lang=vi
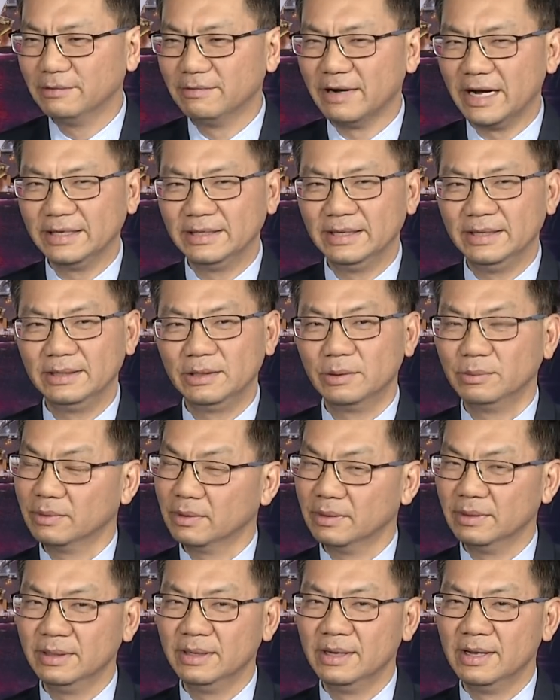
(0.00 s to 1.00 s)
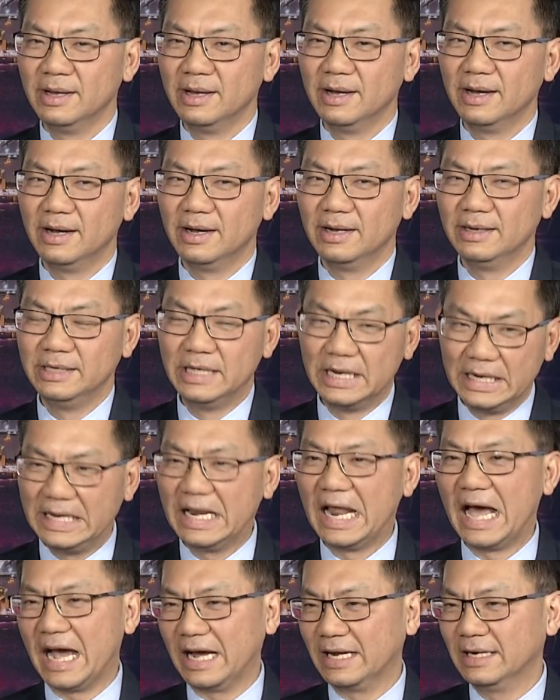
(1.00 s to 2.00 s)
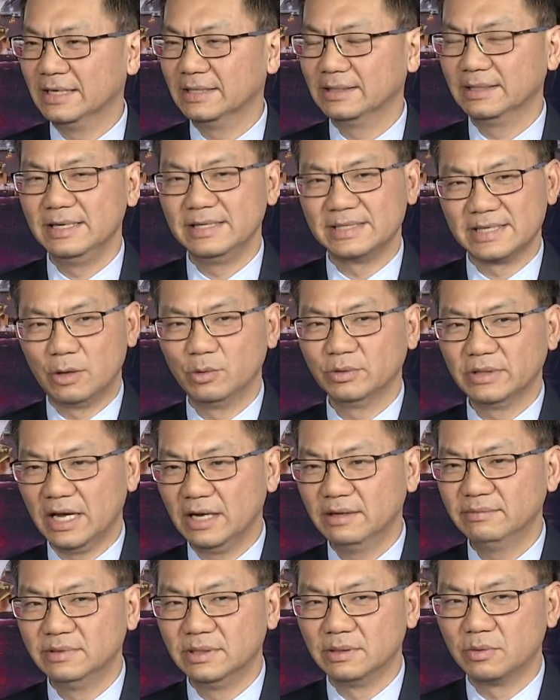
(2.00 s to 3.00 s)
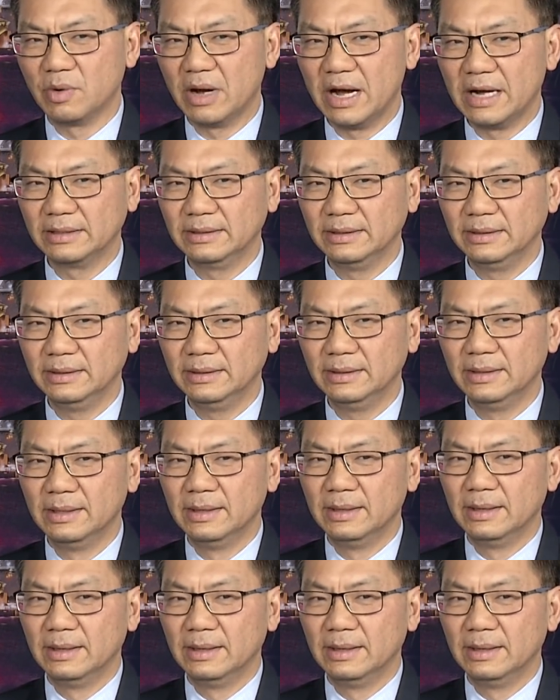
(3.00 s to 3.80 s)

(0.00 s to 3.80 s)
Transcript: như vậy thì chúng tôi uh, nhìn lại đó thì 6 tháng vừa qua thì